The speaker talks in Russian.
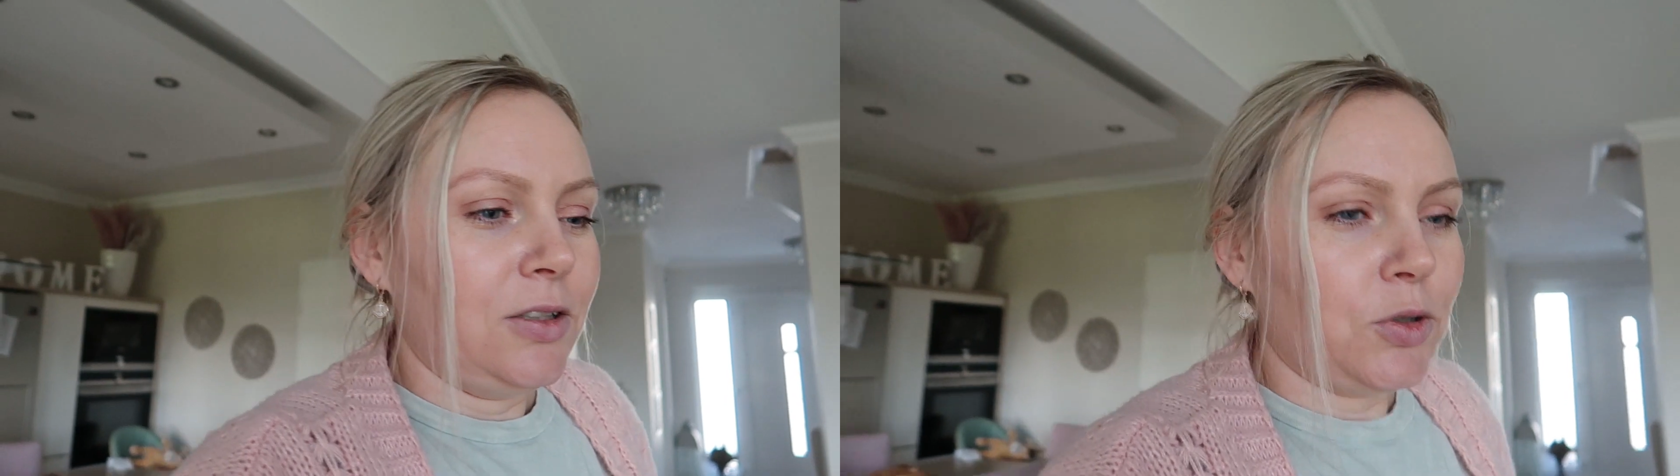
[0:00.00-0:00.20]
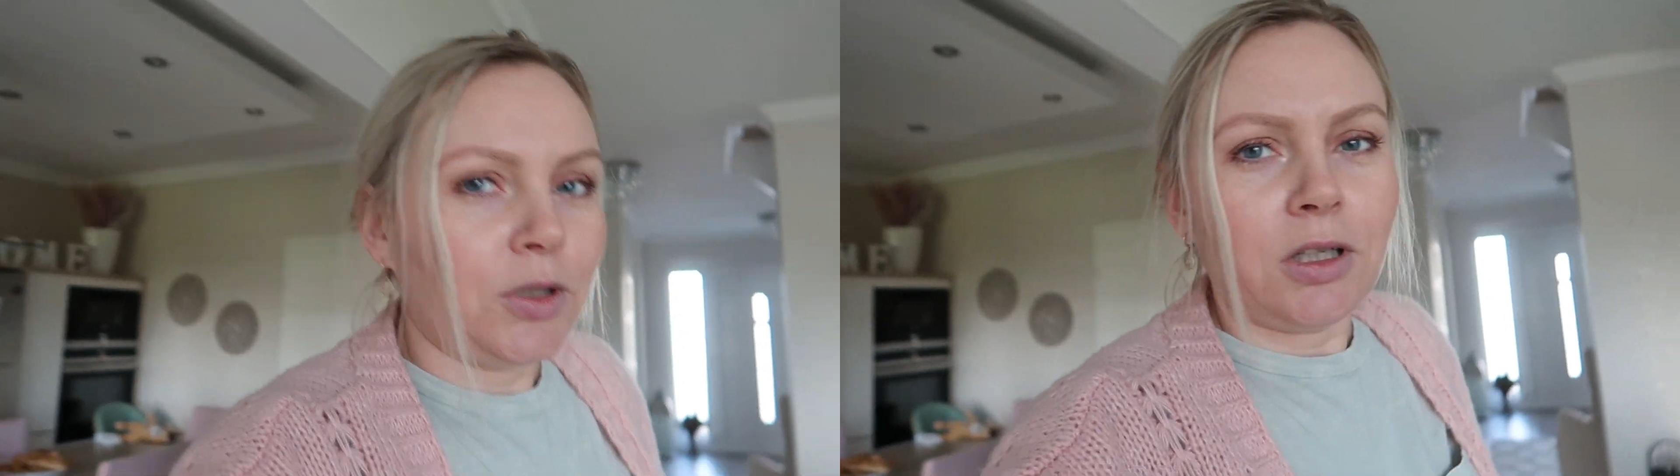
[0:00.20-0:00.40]

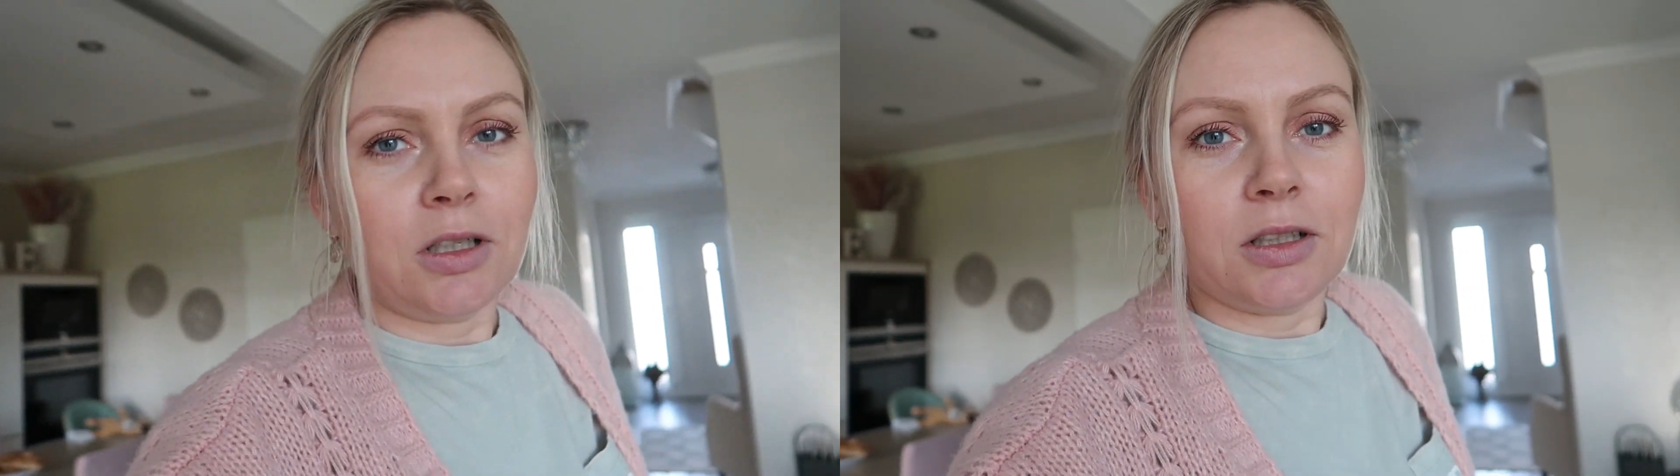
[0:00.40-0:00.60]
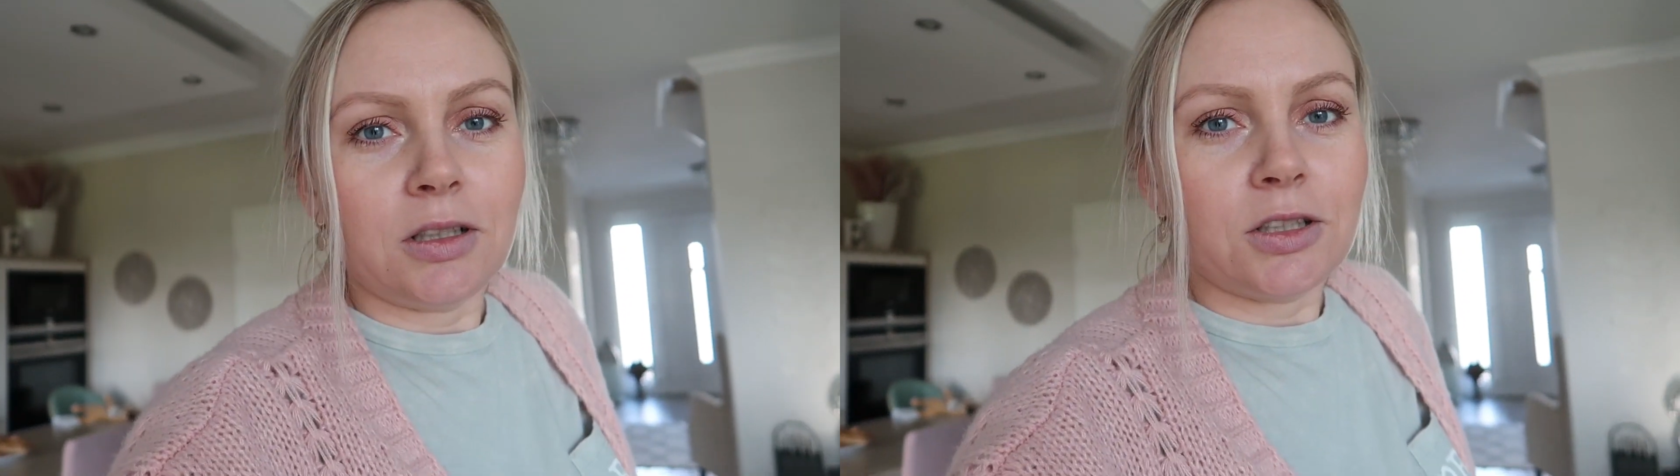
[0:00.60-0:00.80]
что-то
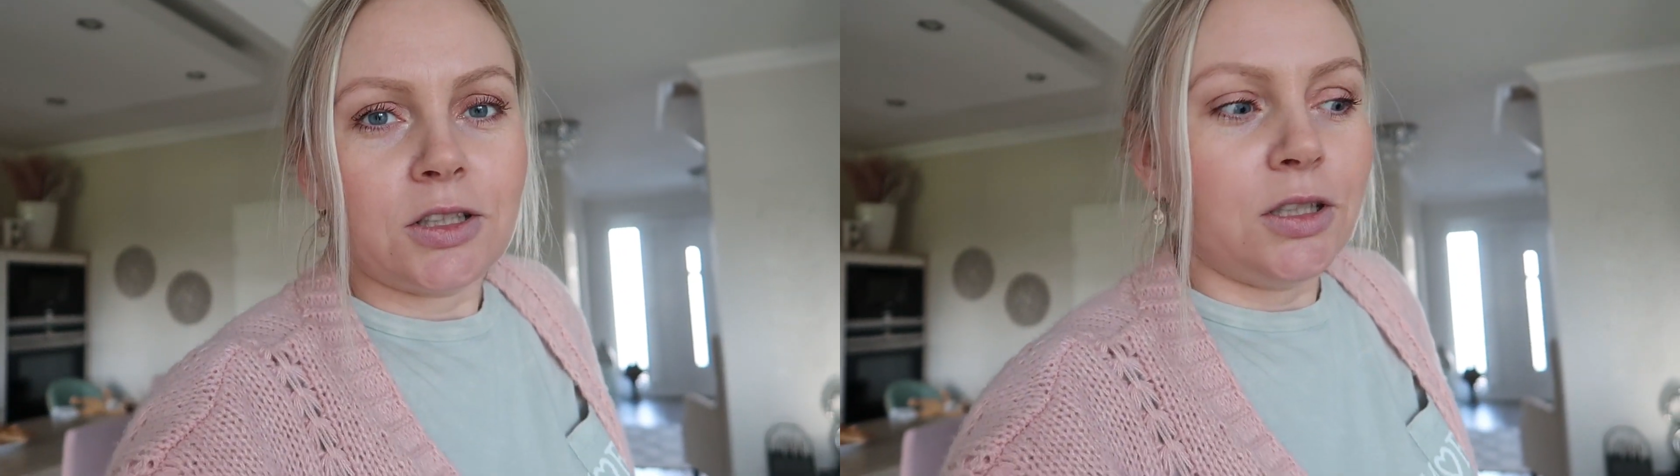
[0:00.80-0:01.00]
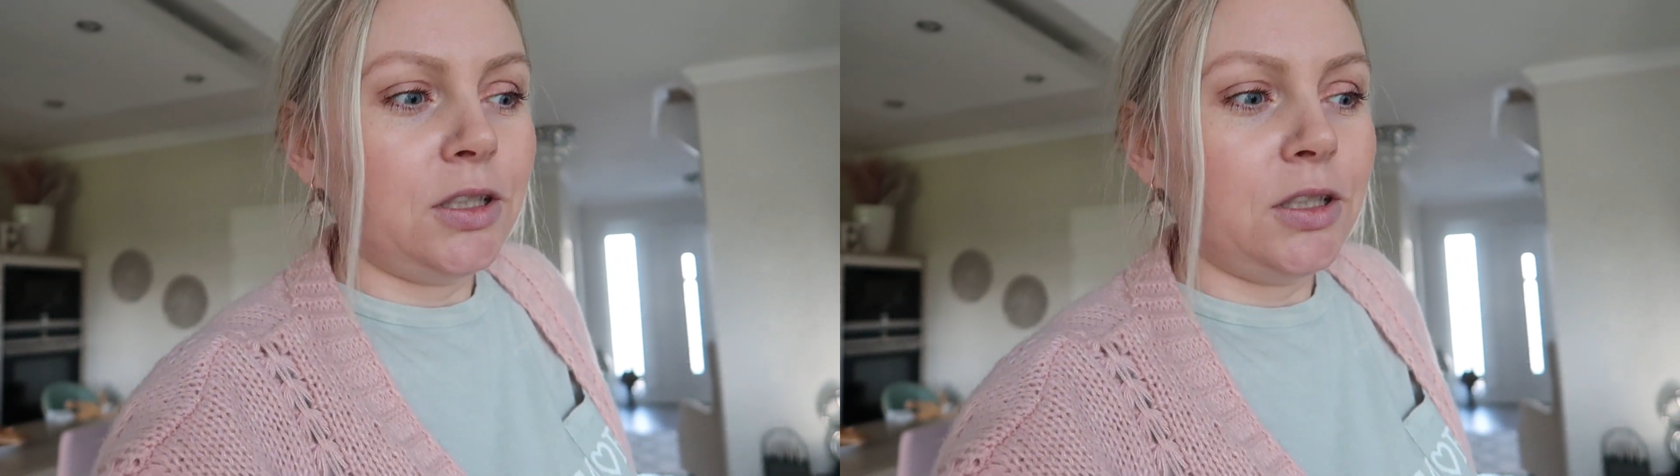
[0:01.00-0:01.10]
как-то даже и